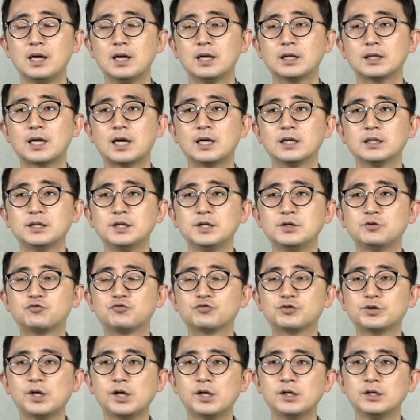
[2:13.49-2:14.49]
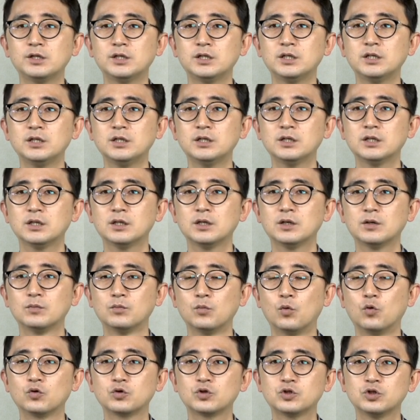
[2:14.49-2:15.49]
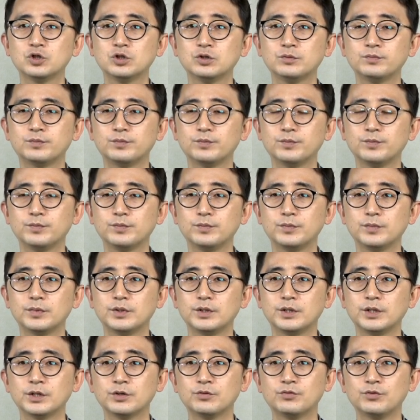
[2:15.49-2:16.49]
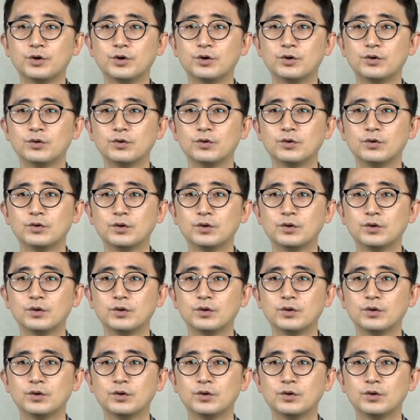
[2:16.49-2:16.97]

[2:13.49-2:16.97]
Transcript: 당시 국회의 모습이고요.